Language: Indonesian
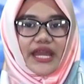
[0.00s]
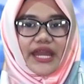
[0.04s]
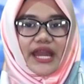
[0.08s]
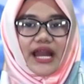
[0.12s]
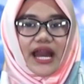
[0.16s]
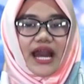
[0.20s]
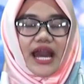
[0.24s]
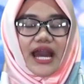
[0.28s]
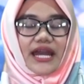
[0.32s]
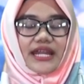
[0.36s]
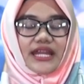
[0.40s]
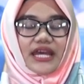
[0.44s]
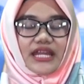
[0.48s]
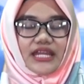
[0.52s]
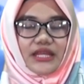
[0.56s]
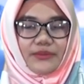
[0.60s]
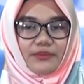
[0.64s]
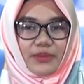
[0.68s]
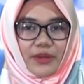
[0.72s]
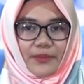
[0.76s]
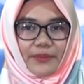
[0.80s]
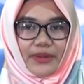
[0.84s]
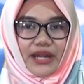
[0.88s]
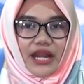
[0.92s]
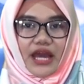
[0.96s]
yang ada di
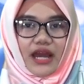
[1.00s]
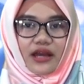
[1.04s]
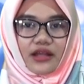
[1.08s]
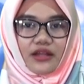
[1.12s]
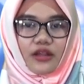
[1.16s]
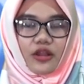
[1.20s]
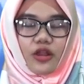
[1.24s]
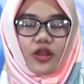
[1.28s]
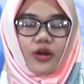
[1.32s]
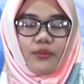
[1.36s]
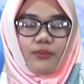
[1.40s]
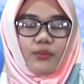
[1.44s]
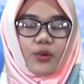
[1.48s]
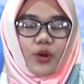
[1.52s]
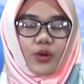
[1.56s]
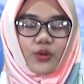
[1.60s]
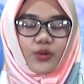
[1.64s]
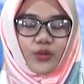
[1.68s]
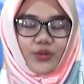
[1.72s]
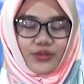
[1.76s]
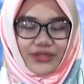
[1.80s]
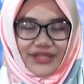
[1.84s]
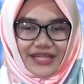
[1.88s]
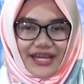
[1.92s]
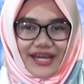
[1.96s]
pemenang Lombok
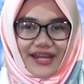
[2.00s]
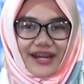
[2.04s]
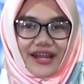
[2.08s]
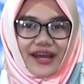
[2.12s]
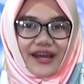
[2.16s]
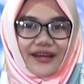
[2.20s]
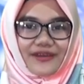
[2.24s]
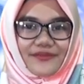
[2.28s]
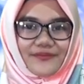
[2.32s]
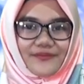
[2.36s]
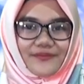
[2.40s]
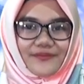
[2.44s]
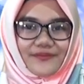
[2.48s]
Utara.